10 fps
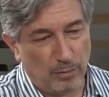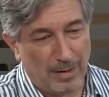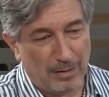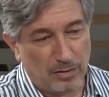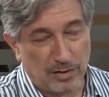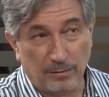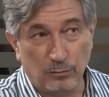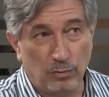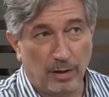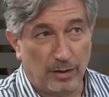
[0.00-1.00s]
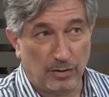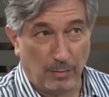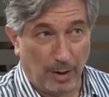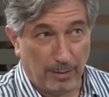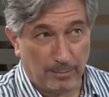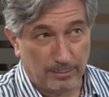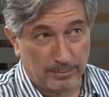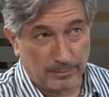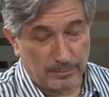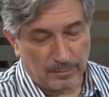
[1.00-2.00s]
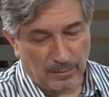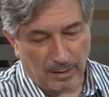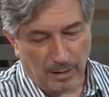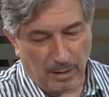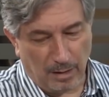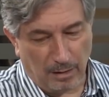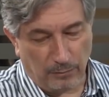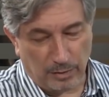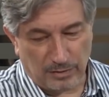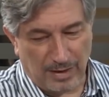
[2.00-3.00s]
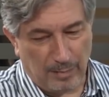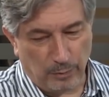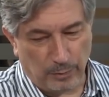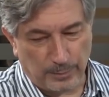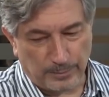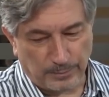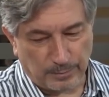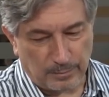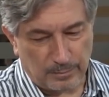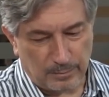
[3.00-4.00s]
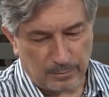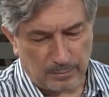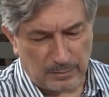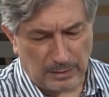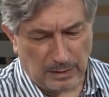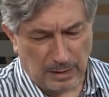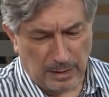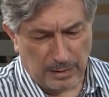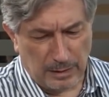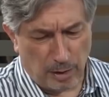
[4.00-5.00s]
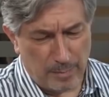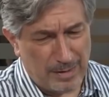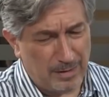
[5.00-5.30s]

нужно будет исправлять именно те области, в которых также слабая российская военная система.